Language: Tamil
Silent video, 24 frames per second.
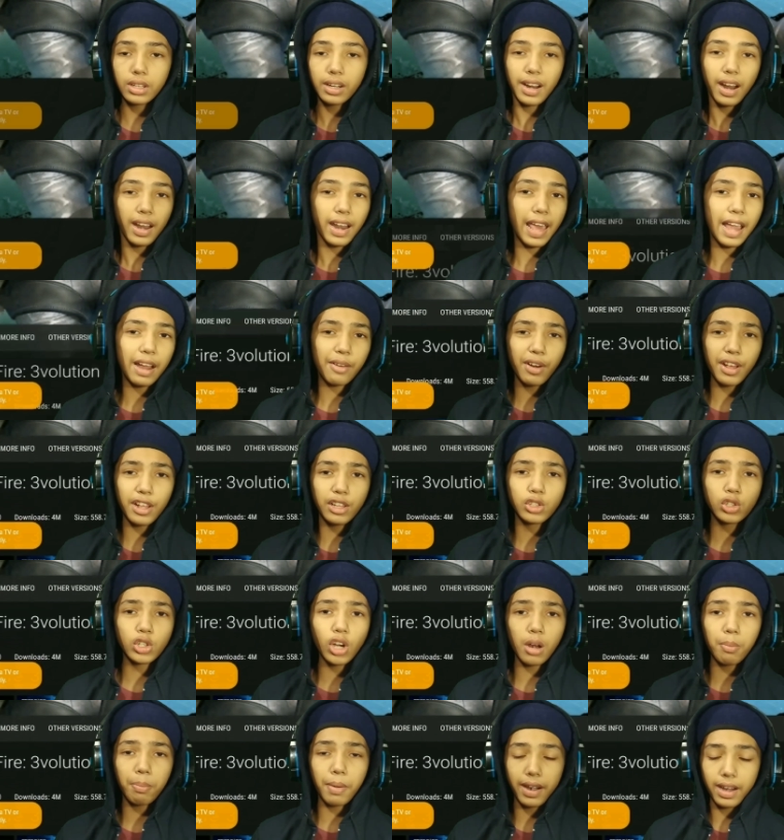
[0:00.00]
கொடுத்துருங்க நான் ஏற்கனவே
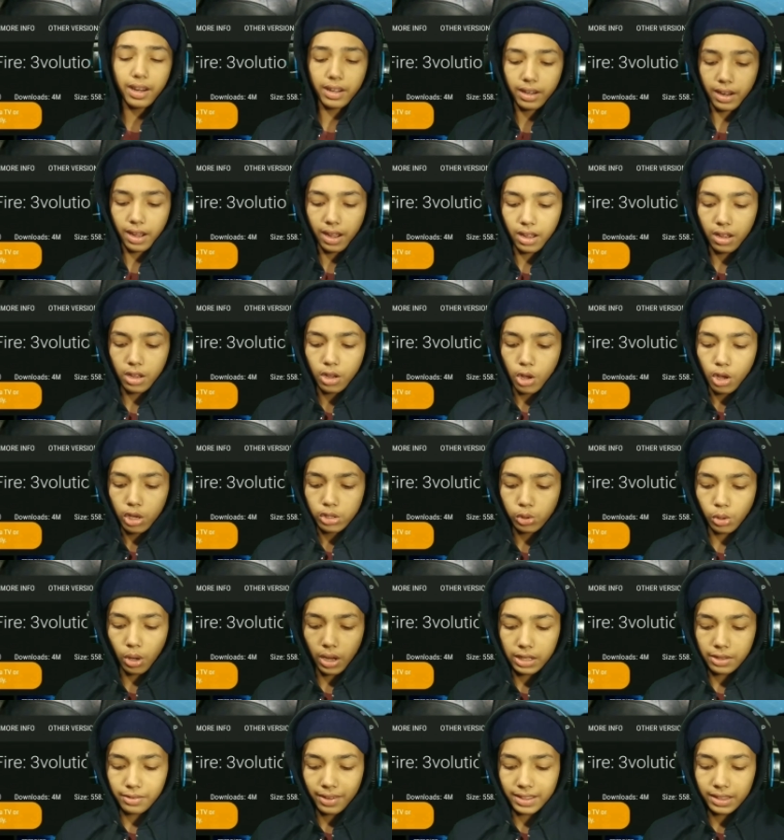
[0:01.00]
இன்ஸ்டால் பண்ணிட்டேன் ஸோ
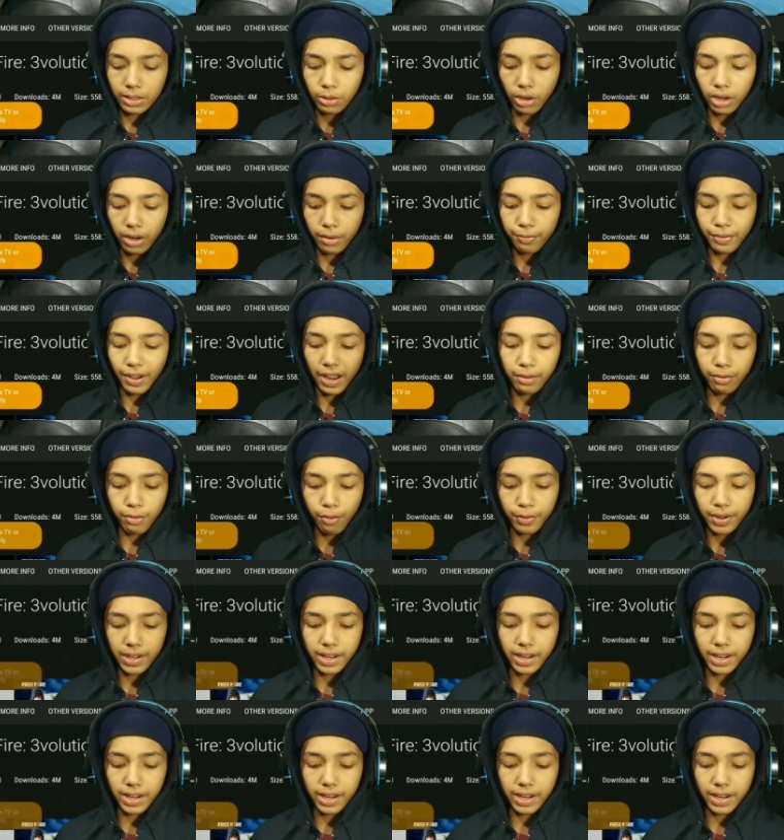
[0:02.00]
அது வந்து ஒரு ஃபைவ்